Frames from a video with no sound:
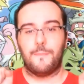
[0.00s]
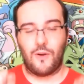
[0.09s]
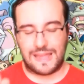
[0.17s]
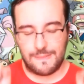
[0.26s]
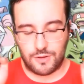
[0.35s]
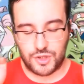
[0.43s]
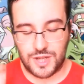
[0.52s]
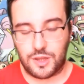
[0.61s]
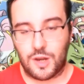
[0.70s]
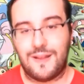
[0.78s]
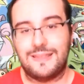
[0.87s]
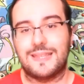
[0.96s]
Pokémon
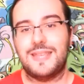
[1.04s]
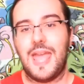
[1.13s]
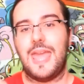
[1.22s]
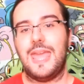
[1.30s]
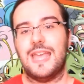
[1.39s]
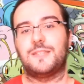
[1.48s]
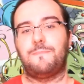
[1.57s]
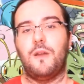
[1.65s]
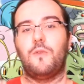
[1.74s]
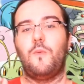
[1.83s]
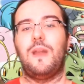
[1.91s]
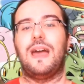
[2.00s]
196
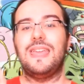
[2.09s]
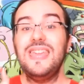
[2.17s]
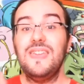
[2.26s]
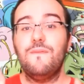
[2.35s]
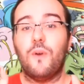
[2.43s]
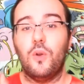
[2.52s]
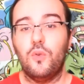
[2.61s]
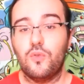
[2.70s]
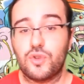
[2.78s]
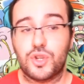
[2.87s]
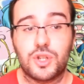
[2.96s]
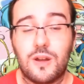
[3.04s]
Espeon, una
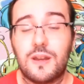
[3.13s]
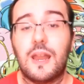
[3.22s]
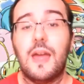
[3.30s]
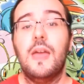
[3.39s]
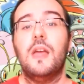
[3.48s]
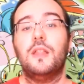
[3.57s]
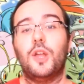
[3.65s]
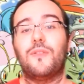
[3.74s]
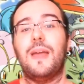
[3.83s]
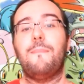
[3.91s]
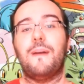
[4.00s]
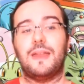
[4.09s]
Evolution,
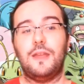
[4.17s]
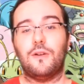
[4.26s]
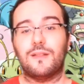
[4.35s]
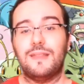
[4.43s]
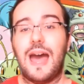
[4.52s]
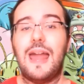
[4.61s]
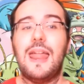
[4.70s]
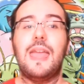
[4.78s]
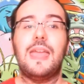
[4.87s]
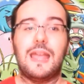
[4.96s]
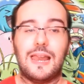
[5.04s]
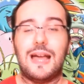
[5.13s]
dovrebbe ricordare
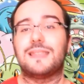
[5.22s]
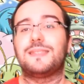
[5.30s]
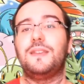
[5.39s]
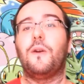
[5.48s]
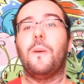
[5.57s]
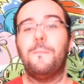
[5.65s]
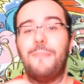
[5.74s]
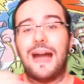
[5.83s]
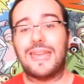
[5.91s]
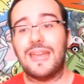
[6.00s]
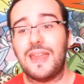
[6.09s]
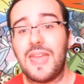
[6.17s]
il classico
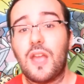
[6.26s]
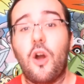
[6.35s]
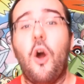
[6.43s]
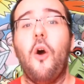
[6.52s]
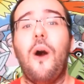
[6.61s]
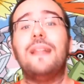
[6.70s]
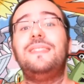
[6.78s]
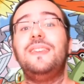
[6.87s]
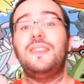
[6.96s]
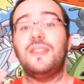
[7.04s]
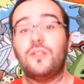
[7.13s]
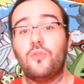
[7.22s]
Bakeneko o
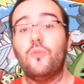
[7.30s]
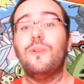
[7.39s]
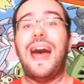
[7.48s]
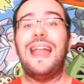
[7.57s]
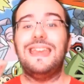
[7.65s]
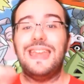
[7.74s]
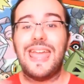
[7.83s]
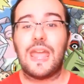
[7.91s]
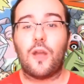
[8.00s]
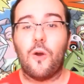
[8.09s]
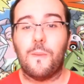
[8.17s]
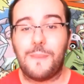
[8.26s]
addirittura
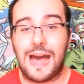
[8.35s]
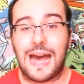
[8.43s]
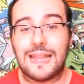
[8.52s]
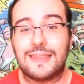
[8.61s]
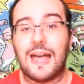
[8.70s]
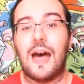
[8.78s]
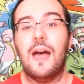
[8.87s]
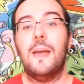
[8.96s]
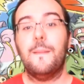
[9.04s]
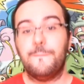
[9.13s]
Nekomata,